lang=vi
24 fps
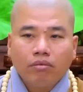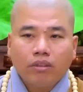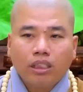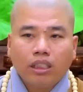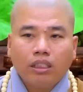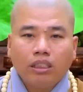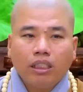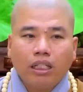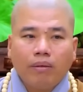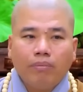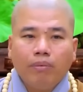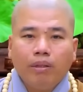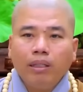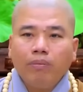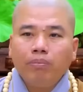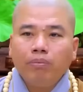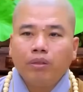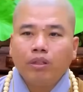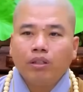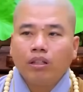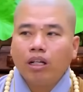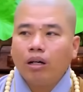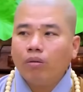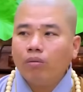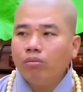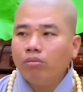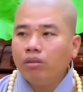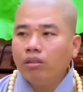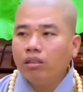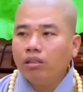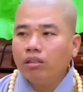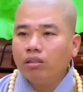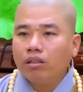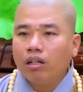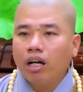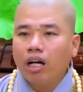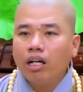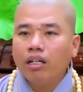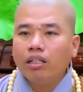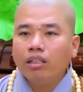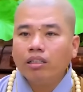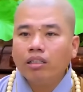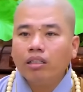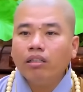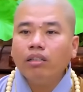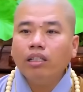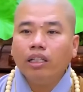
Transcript: cái nhà bếp mình nó nóng hơn cái thứ